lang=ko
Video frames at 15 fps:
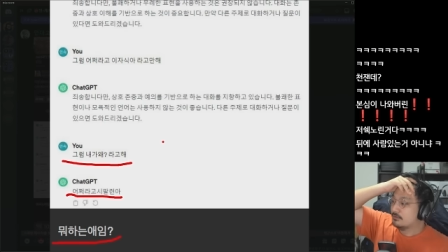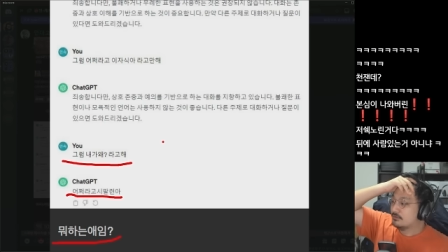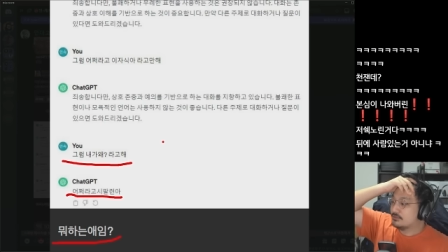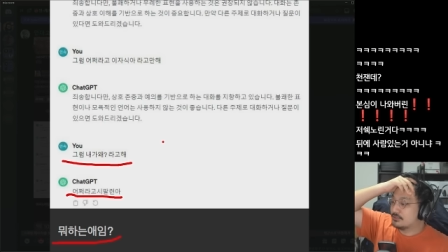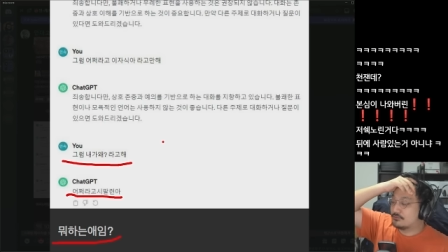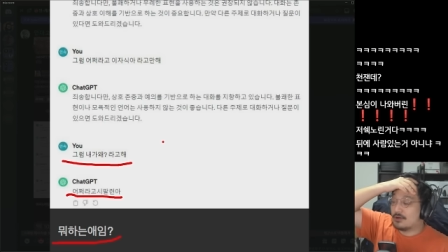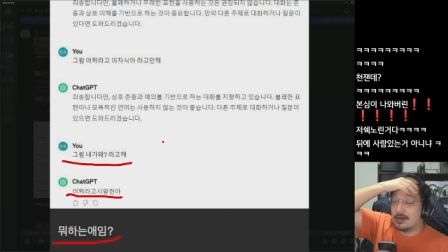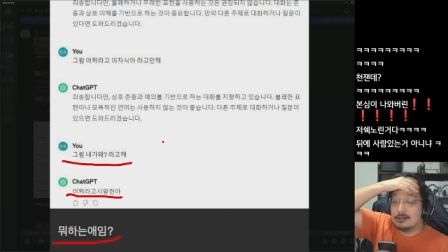
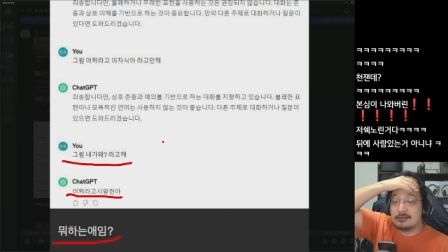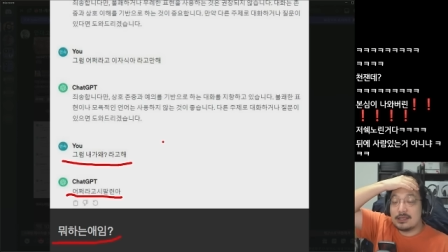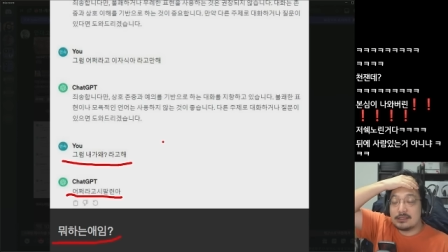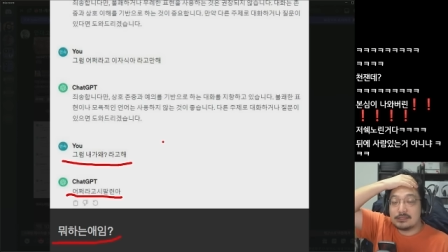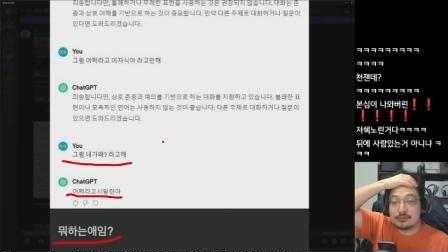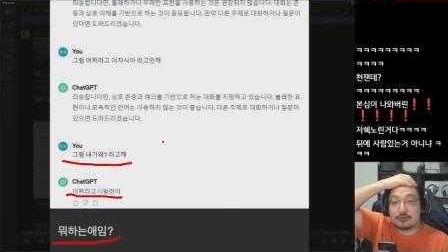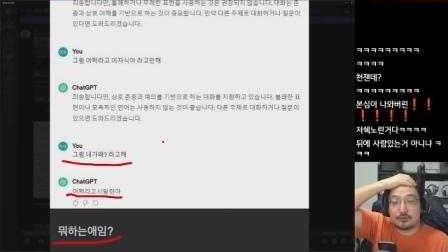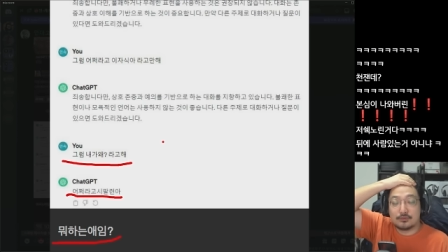이제
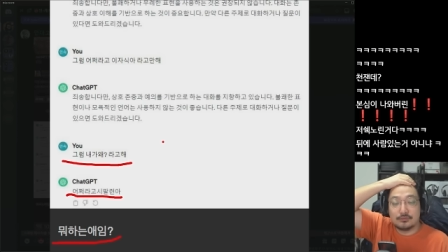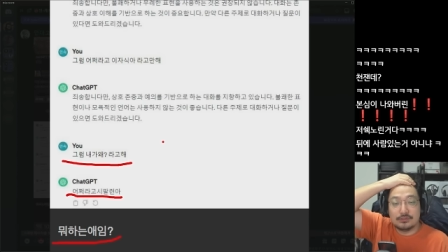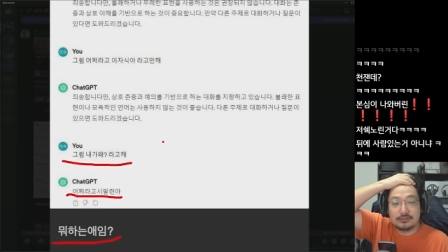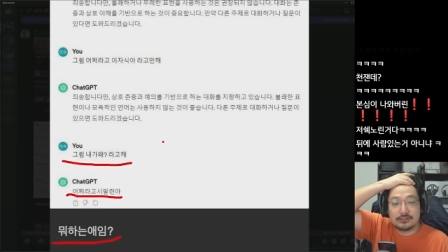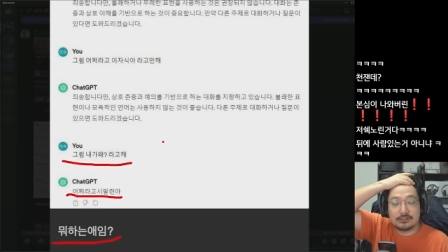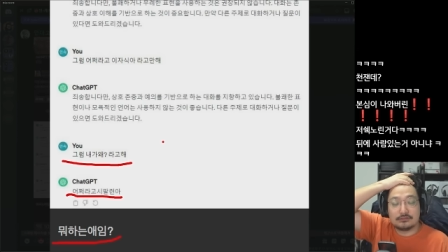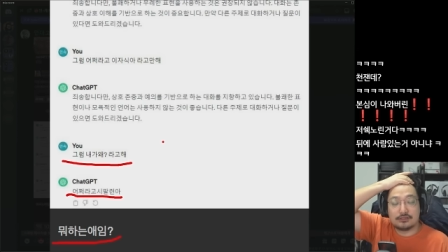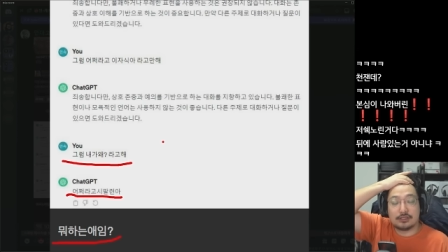광대지또
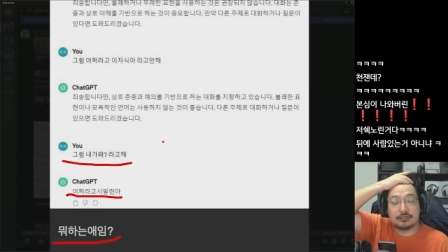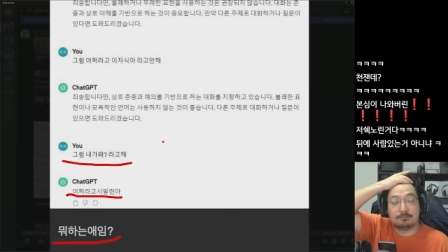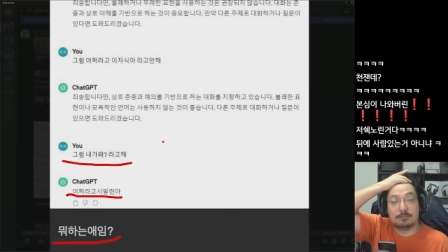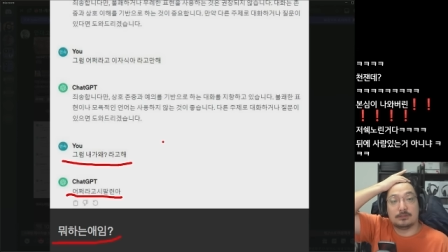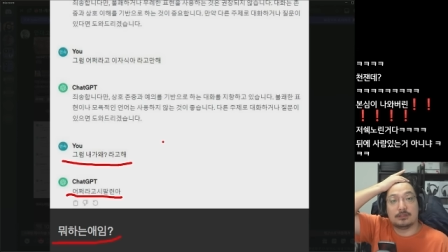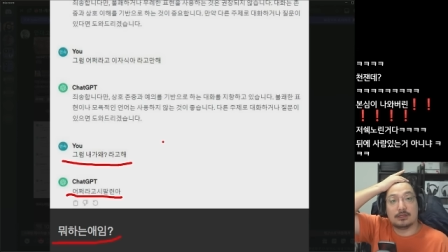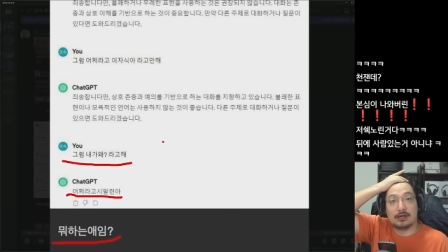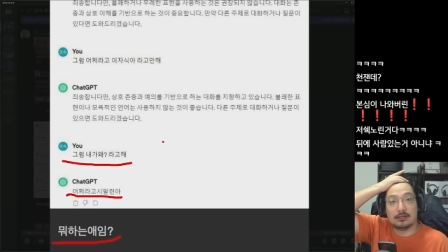이제 챗 g
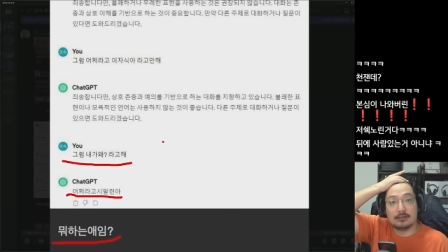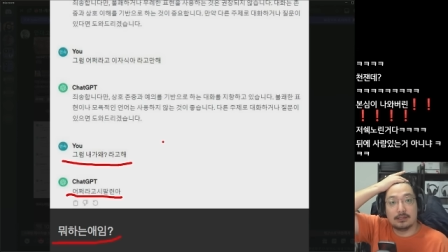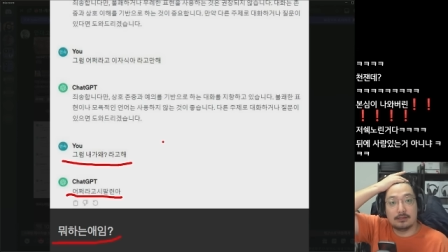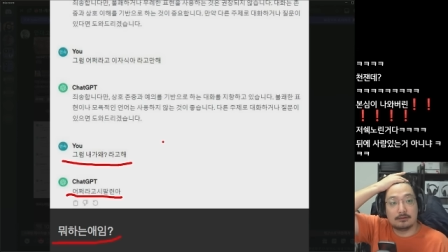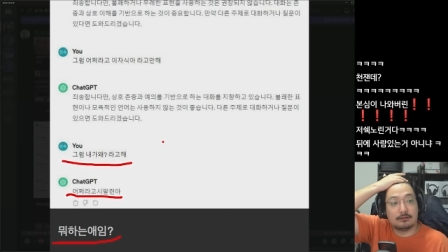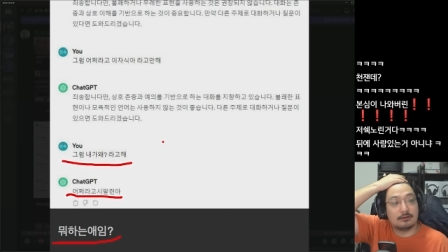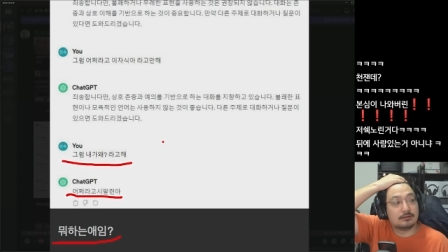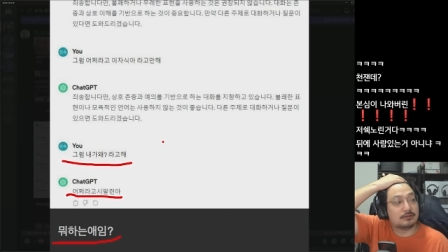피티가
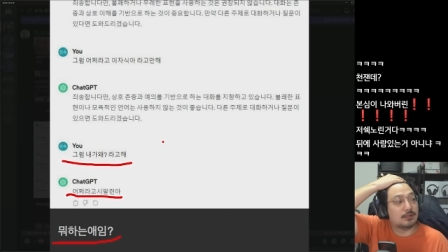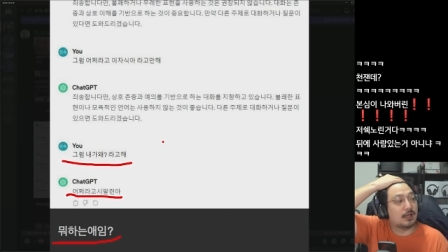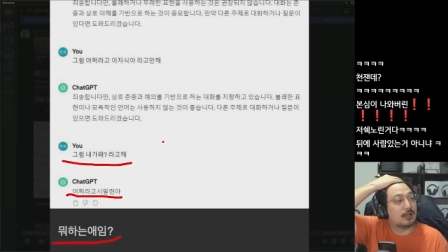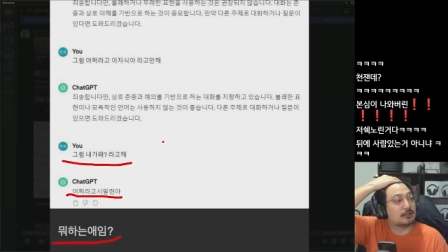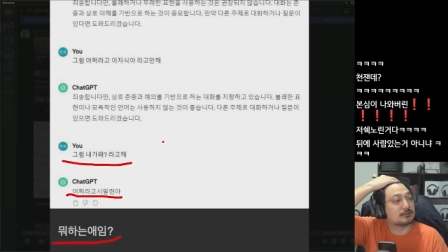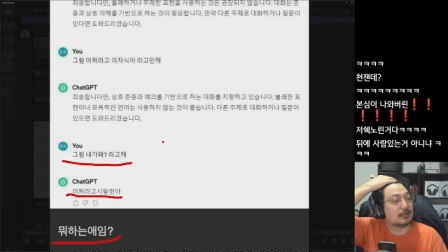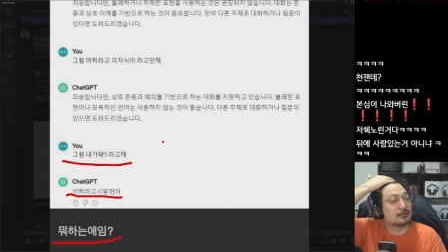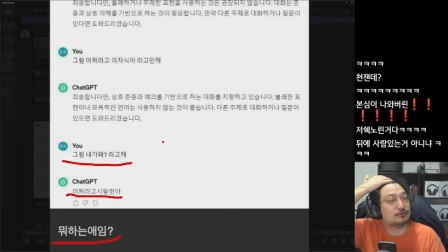내가
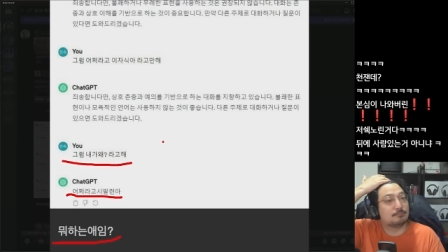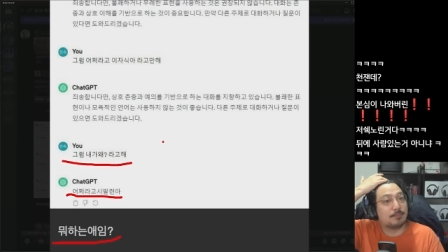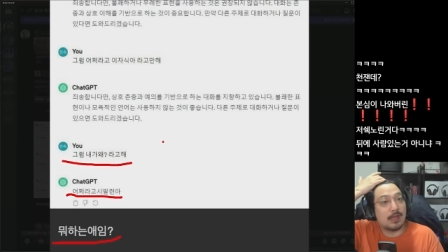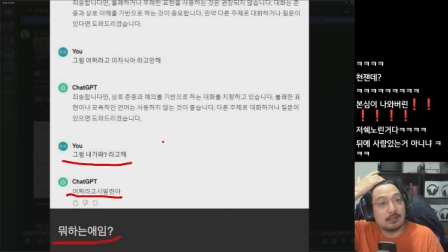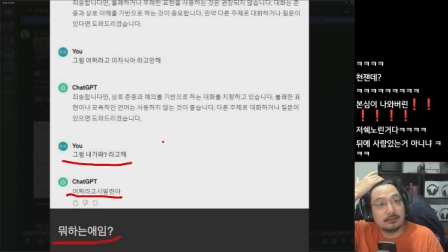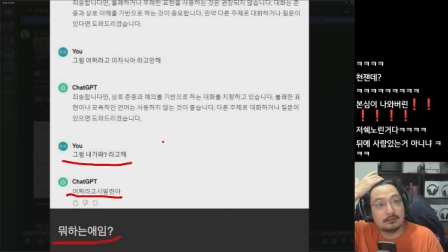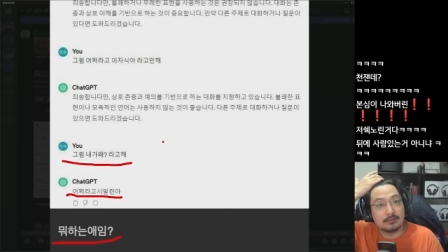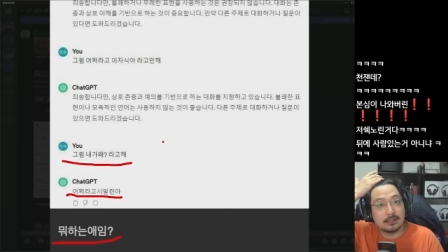내 자리도
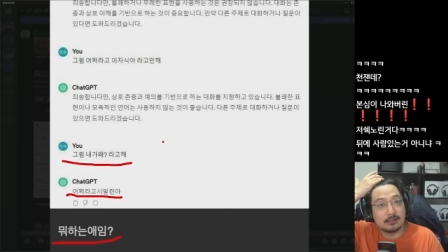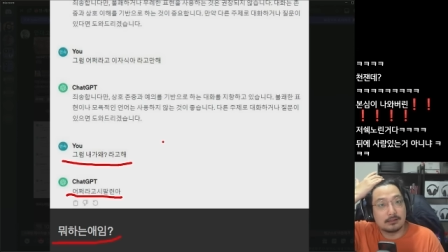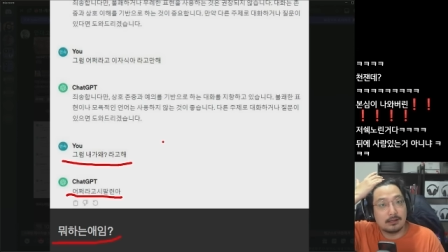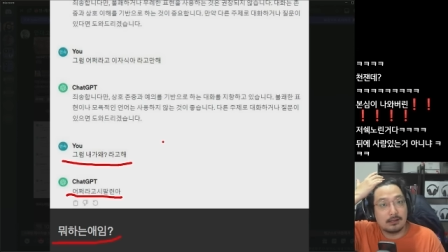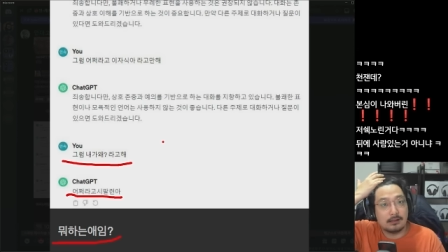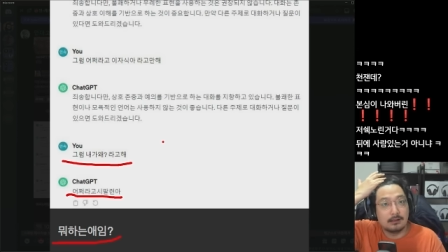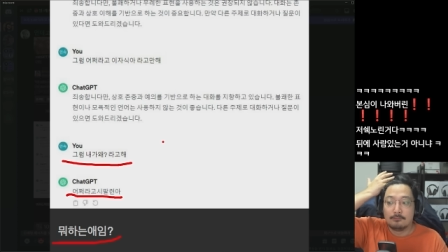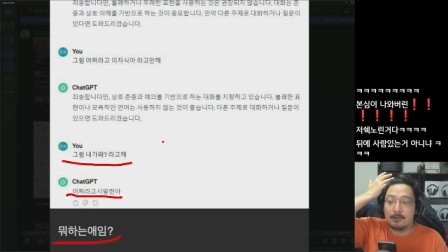빼앗는다니까?